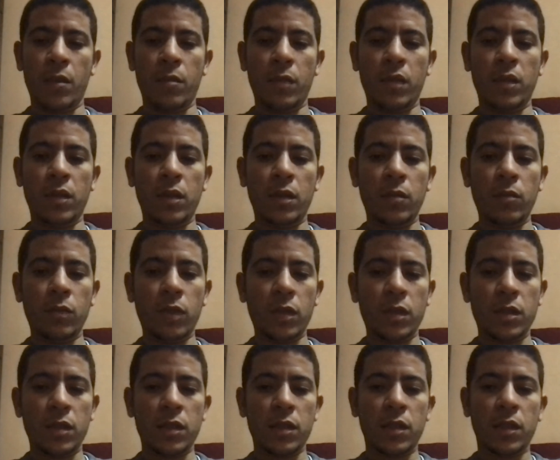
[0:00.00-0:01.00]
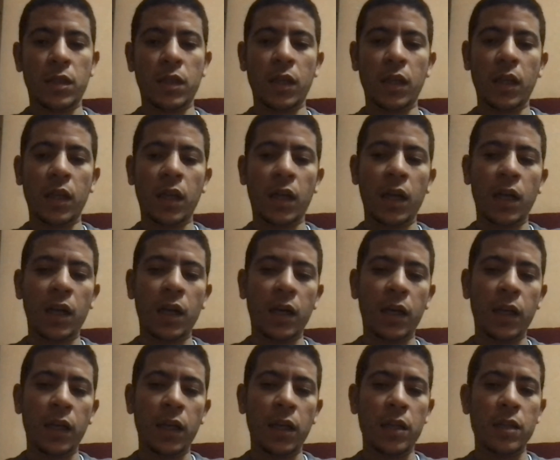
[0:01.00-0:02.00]
مثلا مؤسسة ترقية
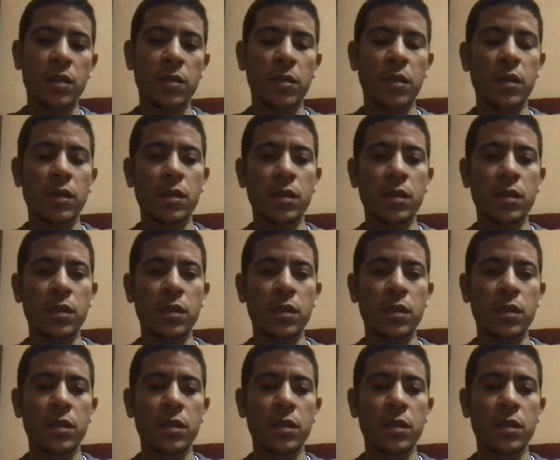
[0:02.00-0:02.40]
عقارية لازمها